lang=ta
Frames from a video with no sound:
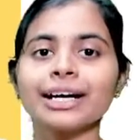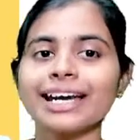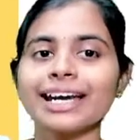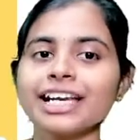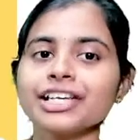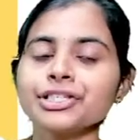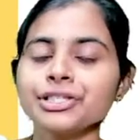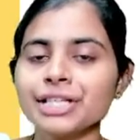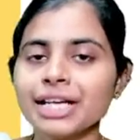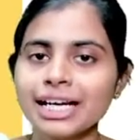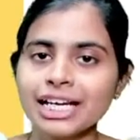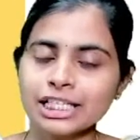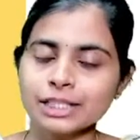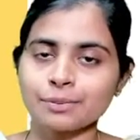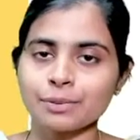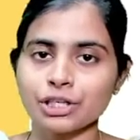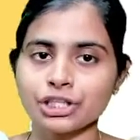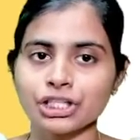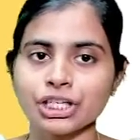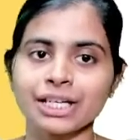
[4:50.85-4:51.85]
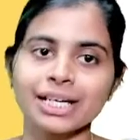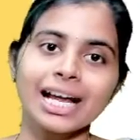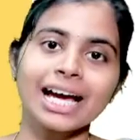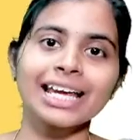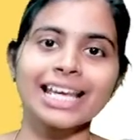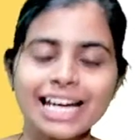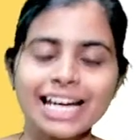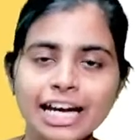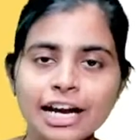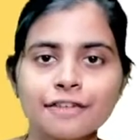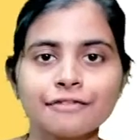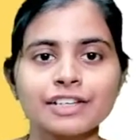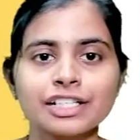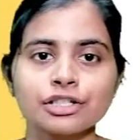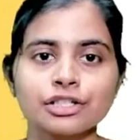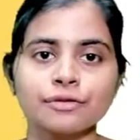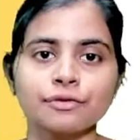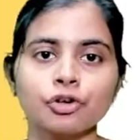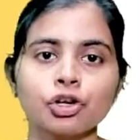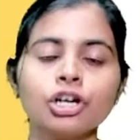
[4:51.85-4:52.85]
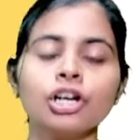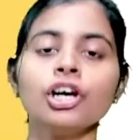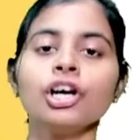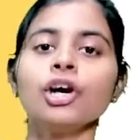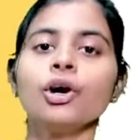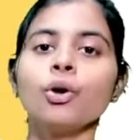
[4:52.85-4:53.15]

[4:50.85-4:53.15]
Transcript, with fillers: ரேஷனல் எக்ஸ்பிரஷன்னா என்ன ஃபர்ஸ்ட் ஆஃப் ஆல்